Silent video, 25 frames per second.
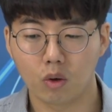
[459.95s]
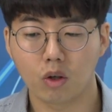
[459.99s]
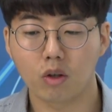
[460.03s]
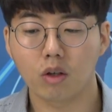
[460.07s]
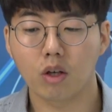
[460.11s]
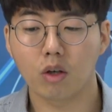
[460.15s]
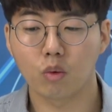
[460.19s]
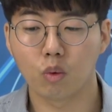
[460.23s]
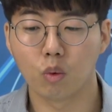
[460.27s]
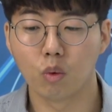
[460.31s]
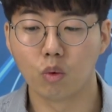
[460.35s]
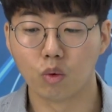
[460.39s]

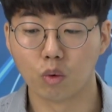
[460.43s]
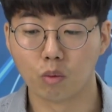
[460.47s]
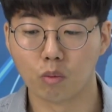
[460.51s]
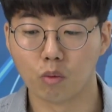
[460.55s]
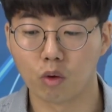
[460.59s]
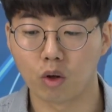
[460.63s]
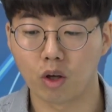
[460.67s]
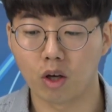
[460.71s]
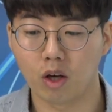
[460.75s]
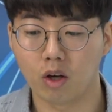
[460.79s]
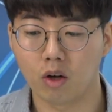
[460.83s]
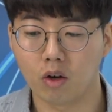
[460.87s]
굉장히 좋은
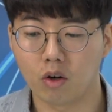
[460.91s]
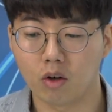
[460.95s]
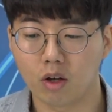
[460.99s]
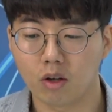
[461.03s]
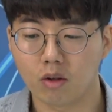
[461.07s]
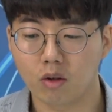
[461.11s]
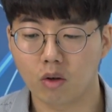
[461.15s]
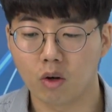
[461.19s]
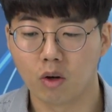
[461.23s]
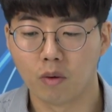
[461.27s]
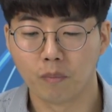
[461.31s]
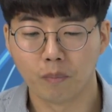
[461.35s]
종목이에요.
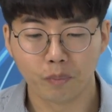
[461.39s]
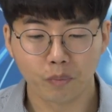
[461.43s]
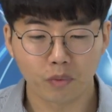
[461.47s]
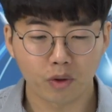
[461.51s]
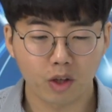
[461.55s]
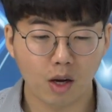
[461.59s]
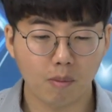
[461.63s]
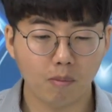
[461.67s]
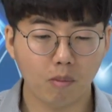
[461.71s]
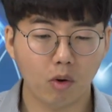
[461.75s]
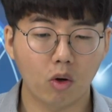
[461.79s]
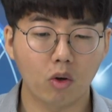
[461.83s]
그래서
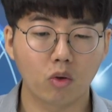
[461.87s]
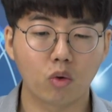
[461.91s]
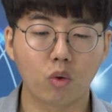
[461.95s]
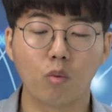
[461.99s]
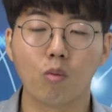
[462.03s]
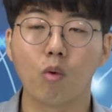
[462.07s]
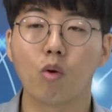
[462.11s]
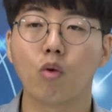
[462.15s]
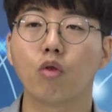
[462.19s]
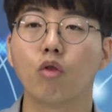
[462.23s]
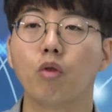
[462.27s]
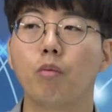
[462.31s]
한번
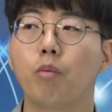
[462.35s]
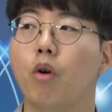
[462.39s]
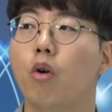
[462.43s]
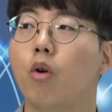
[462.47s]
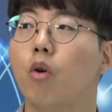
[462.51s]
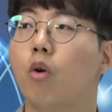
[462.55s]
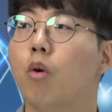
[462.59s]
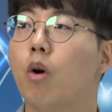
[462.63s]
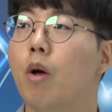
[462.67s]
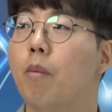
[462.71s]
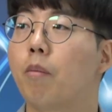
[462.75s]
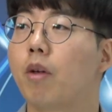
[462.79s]

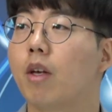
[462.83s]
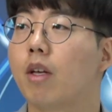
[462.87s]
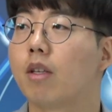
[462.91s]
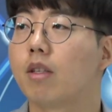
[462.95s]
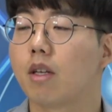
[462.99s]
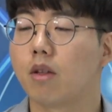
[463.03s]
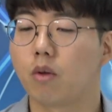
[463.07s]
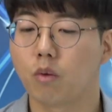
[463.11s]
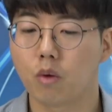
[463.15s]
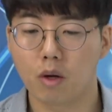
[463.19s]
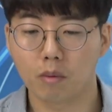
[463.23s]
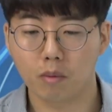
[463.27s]
종목군별로 함께
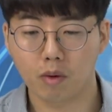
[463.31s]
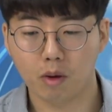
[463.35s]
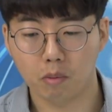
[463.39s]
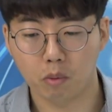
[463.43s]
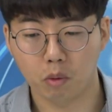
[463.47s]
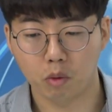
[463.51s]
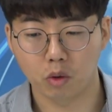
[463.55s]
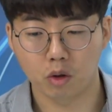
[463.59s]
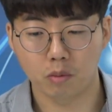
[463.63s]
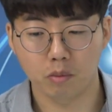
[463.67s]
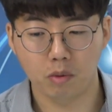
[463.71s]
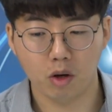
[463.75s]
차트와 함께
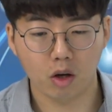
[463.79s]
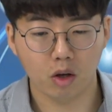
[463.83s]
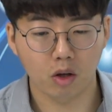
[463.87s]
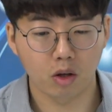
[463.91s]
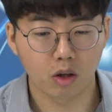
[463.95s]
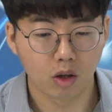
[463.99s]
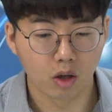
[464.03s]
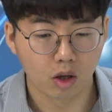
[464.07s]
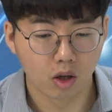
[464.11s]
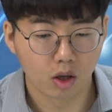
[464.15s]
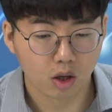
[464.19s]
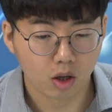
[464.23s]
보시면
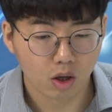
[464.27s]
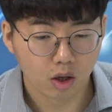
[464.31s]
네.